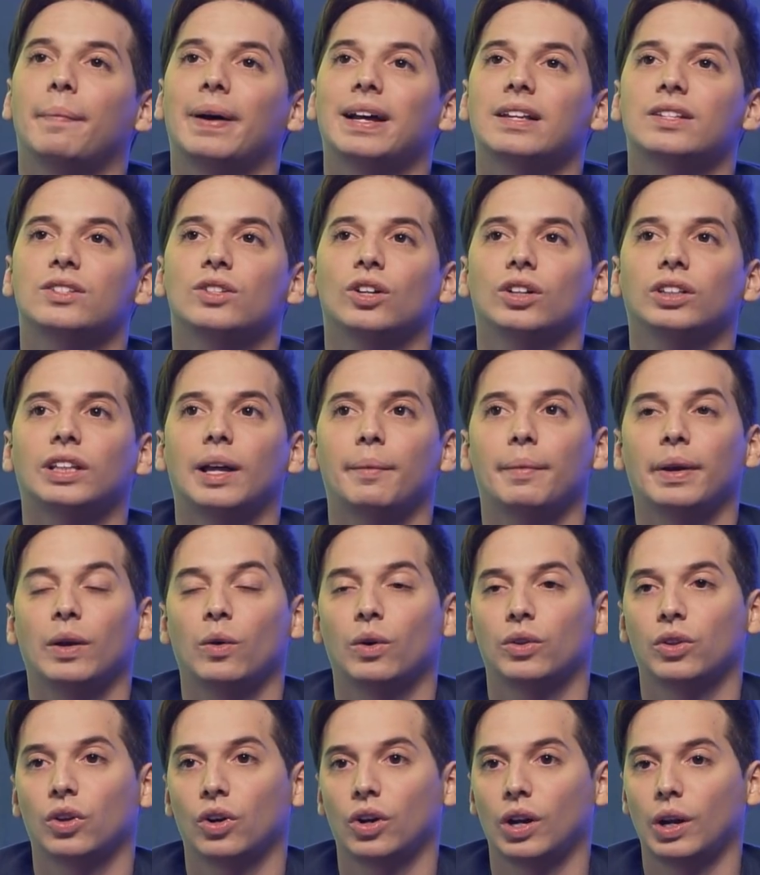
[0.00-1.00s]
pasó también
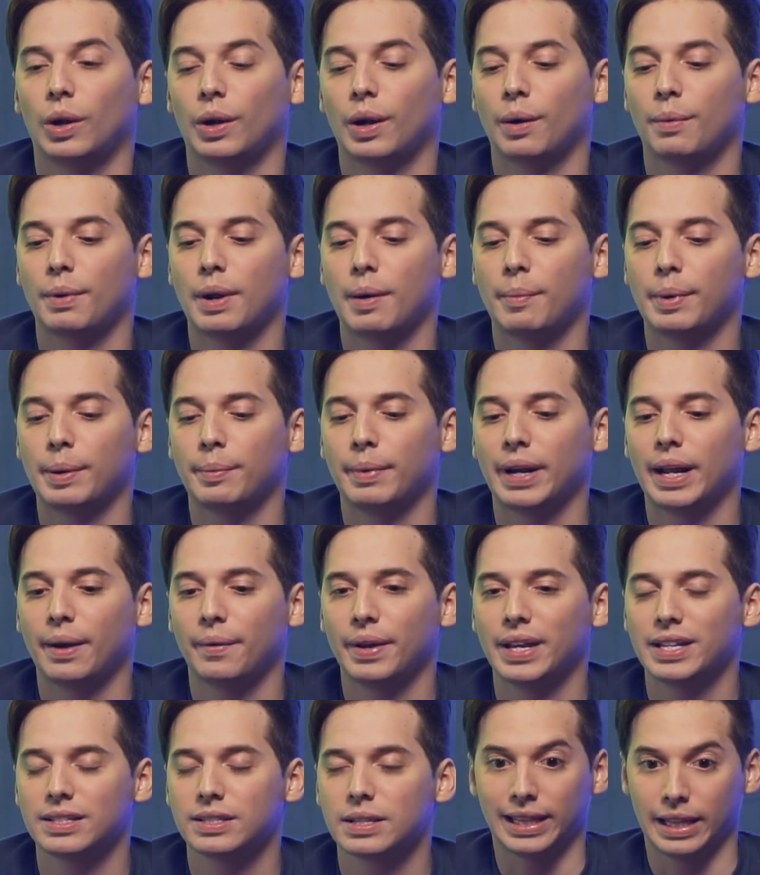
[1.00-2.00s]
cuando colaboramos la primera
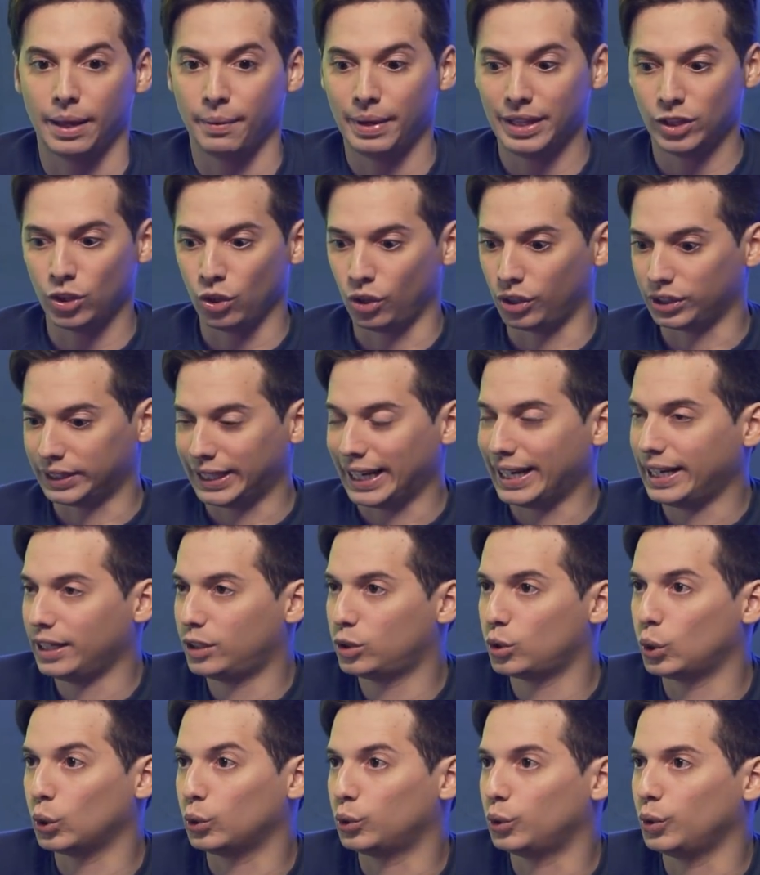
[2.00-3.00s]
vez que te vi todo tan
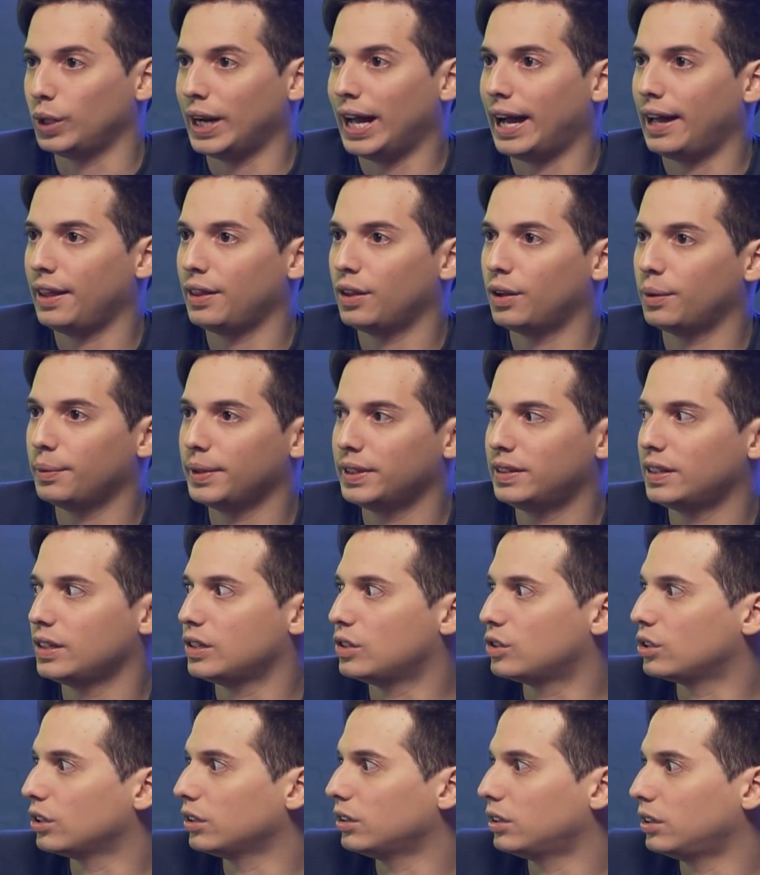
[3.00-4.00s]
estructurado, ¿viste? Y
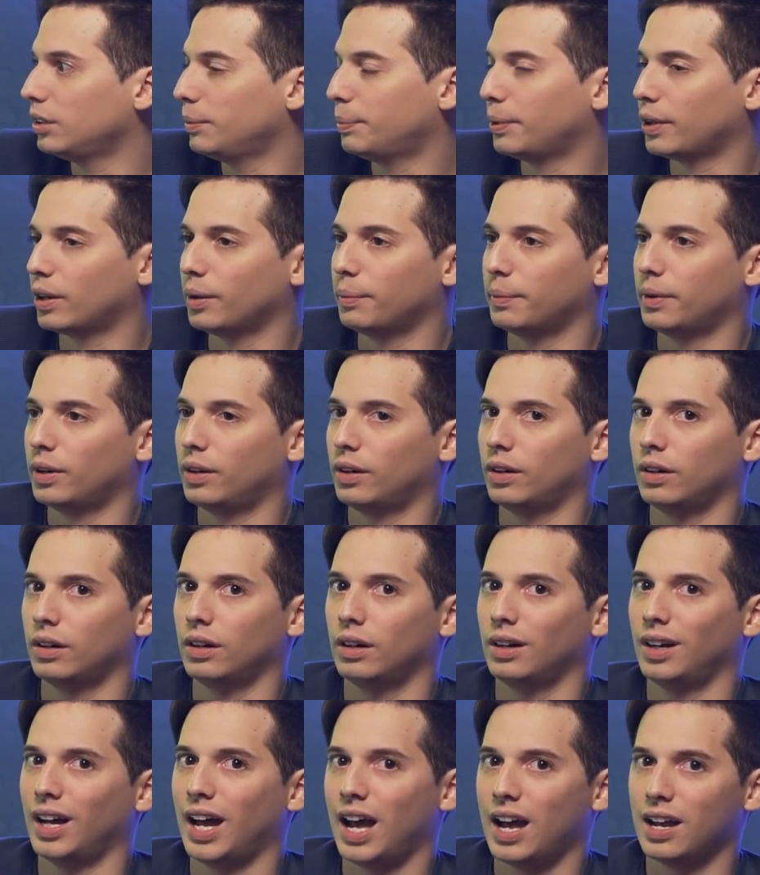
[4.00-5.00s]
yo tipo como,
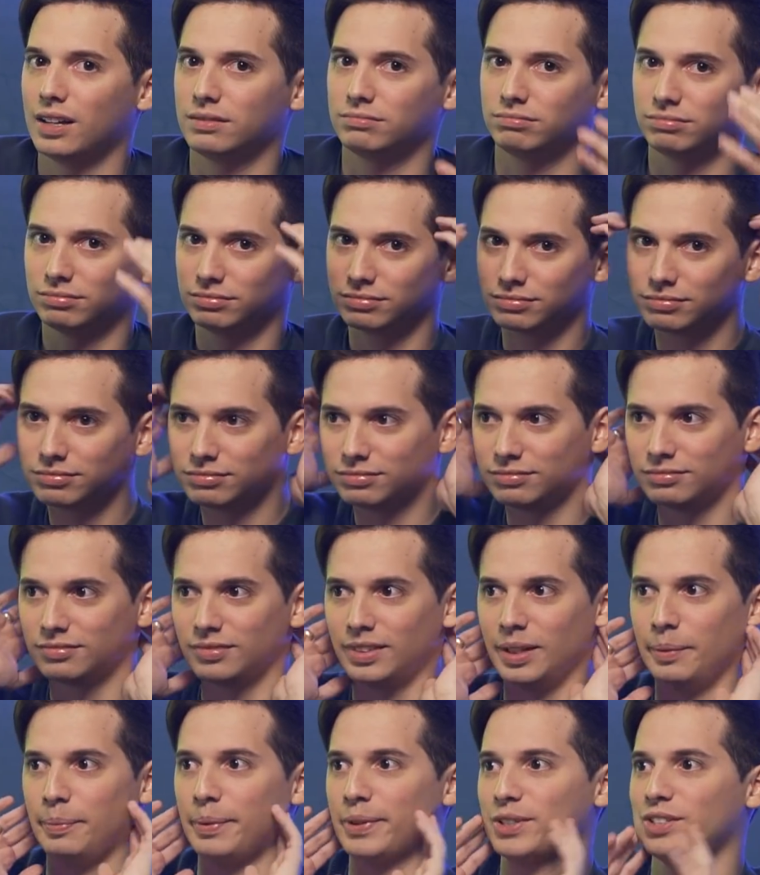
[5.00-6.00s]
ah,
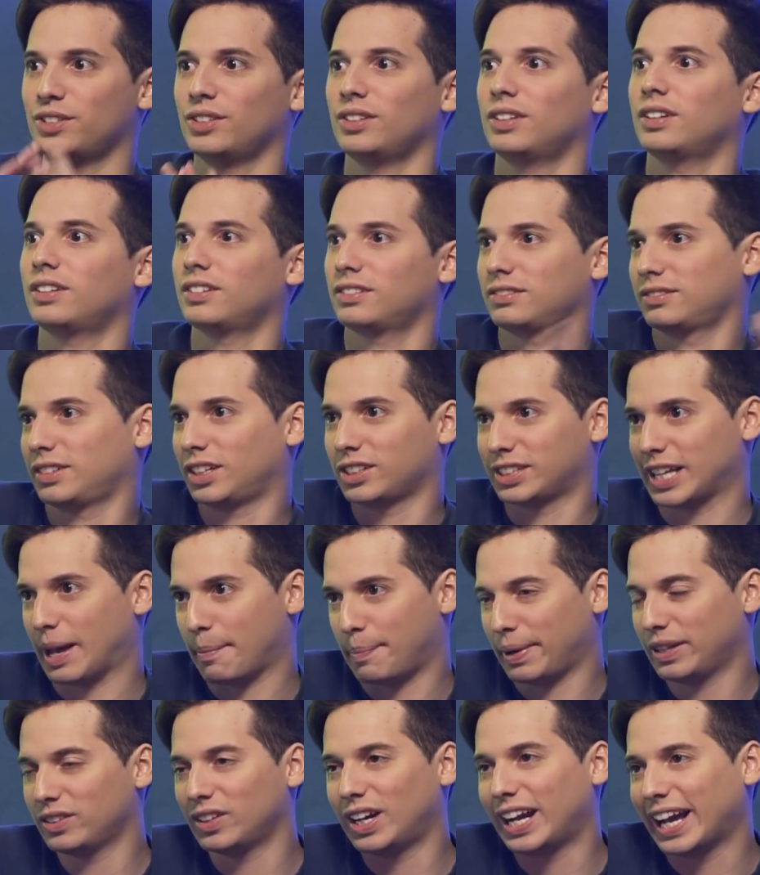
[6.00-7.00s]
tipo, yo no, o sea,
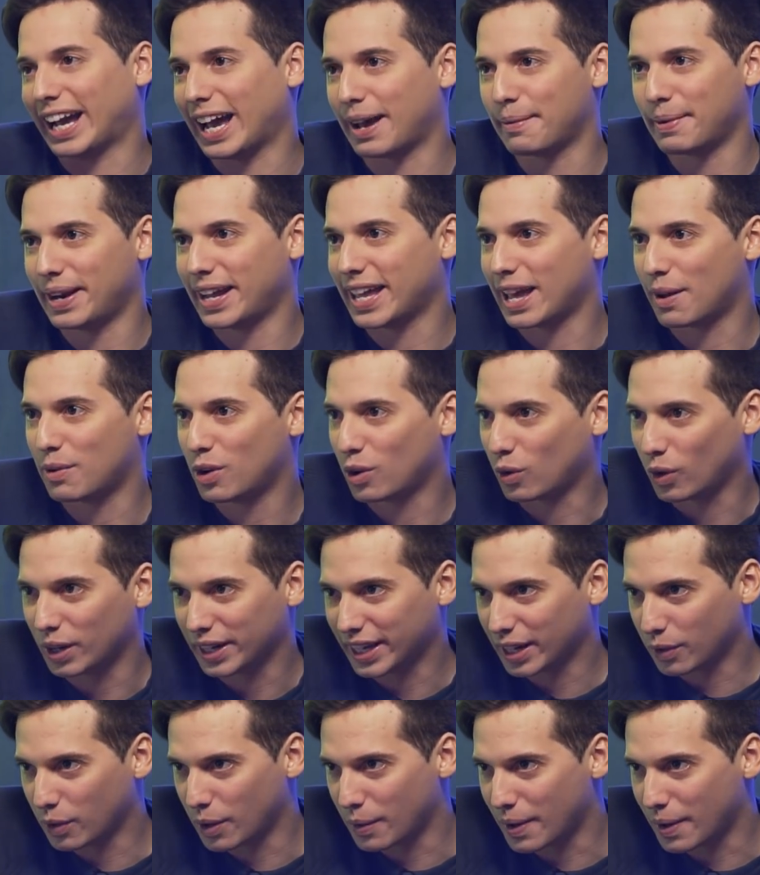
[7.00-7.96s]
prendo la cámara y hablo cualquier